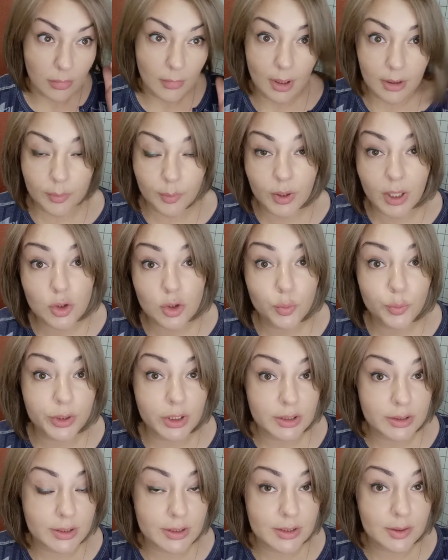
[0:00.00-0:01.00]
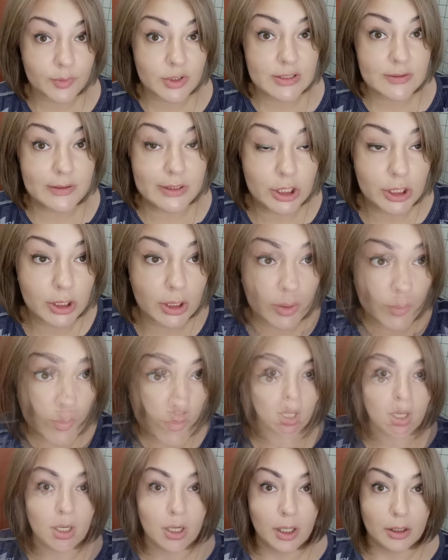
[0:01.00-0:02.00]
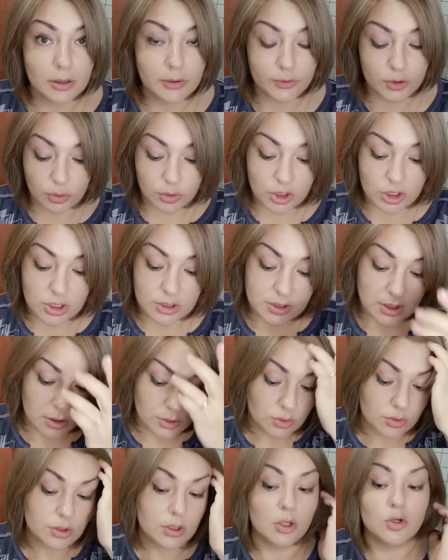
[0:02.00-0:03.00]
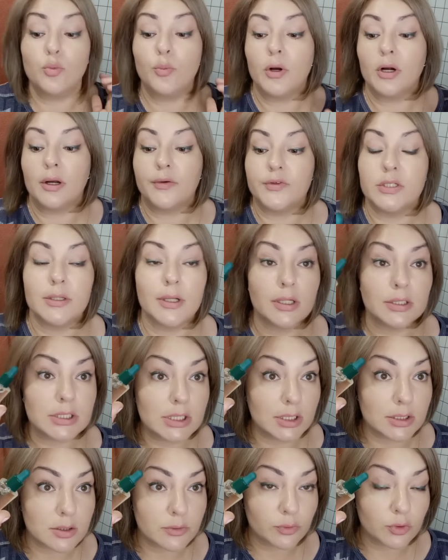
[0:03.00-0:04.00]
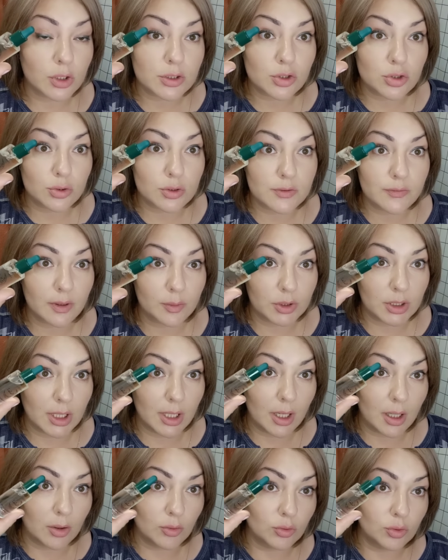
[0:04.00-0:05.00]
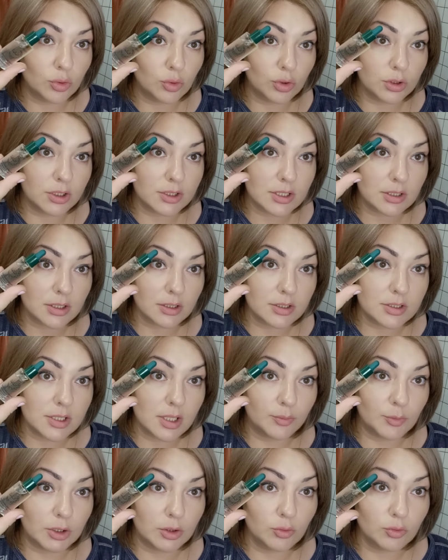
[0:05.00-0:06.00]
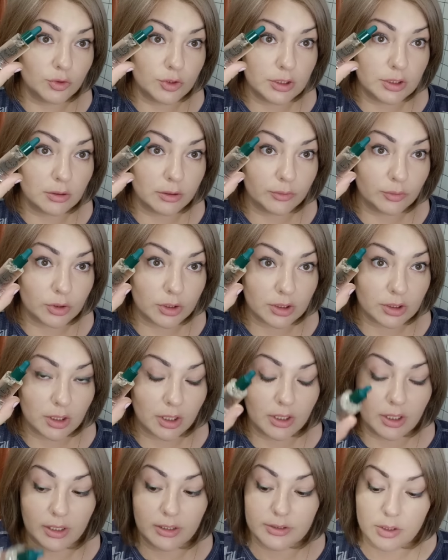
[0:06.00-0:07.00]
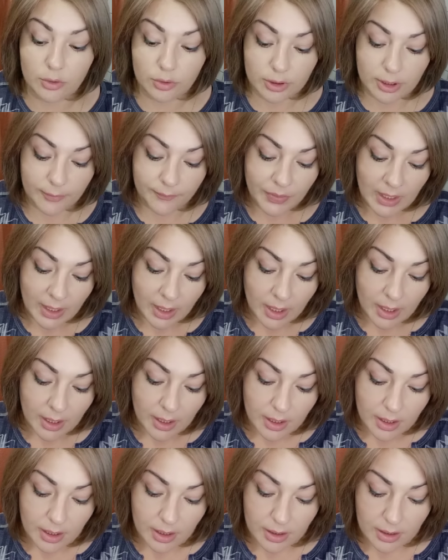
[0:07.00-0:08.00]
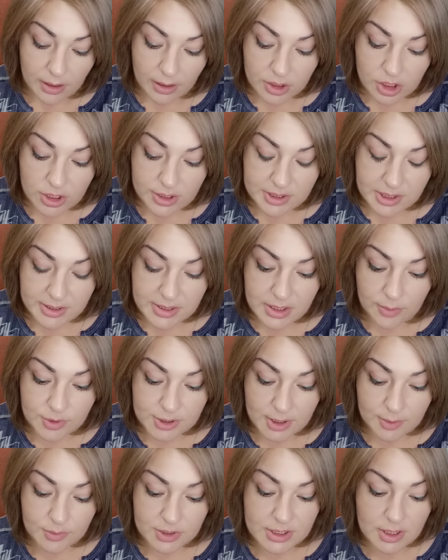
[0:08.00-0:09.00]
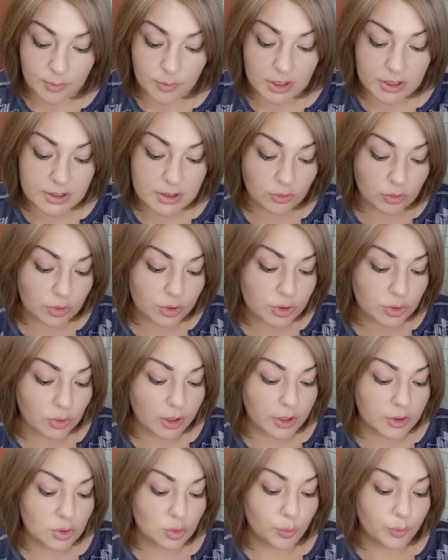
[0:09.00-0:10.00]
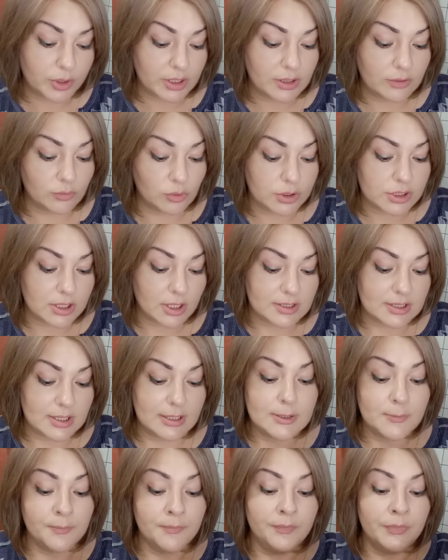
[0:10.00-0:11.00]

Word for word: и покажу при естественном освещении. Девчонки, сейчас сразу расскажу, пока взяла. Средство у нас еще с вами для ухода за ногтями и кутикулы. вот это халяль зеленое, 6777 артикул. Что хочу про него сказать.